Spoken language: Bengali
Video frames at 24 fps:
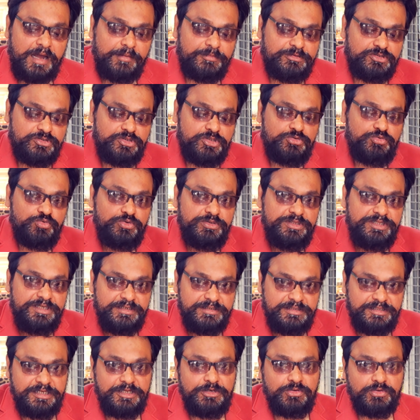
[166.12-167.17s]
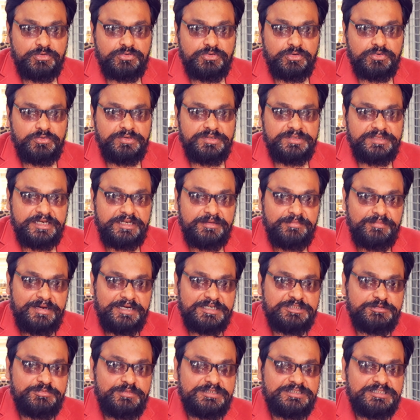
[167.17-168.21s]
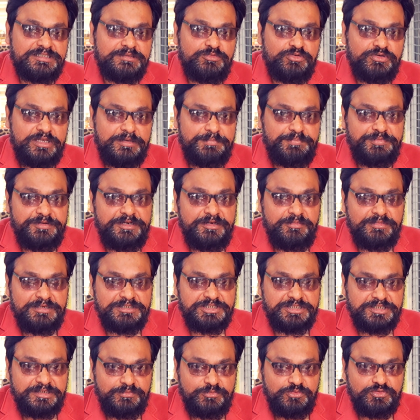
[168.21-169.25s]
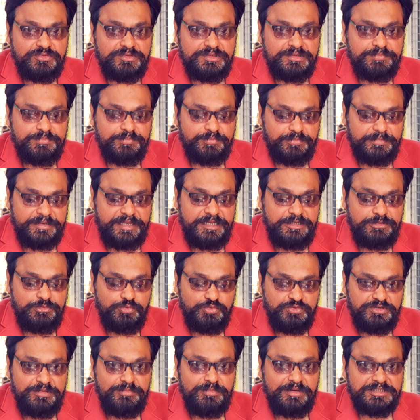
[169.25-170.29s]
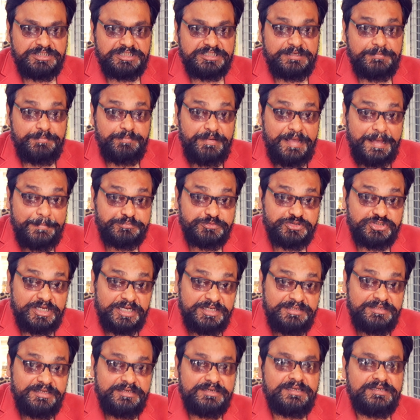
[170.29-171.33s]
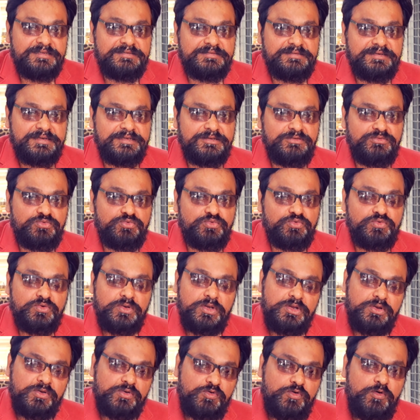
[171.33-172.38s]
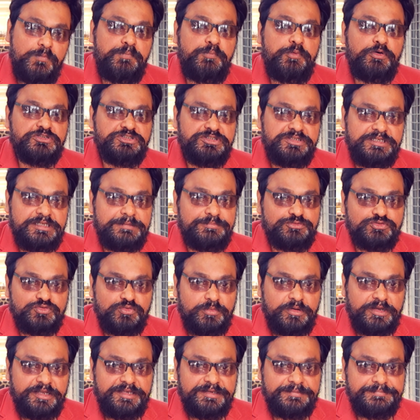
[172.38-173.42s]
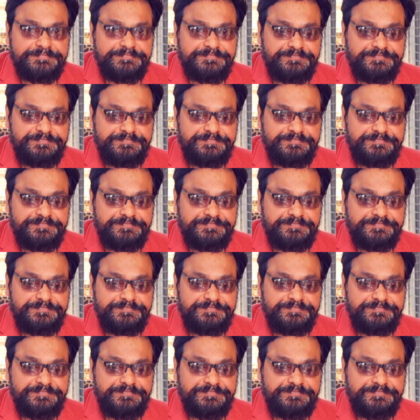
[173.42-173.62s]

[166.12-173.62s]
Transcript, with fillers: আমি যদি দুই দিক দিয়ে লক্ষ্য করি তাহলে মার্চ মাস এবং এপ্রিল মাসের মধ্যে এই দুটি মাসে ব্যবসায়ীদের ক্ষেত্রে কিন্তু খুব পজিটিভ সময়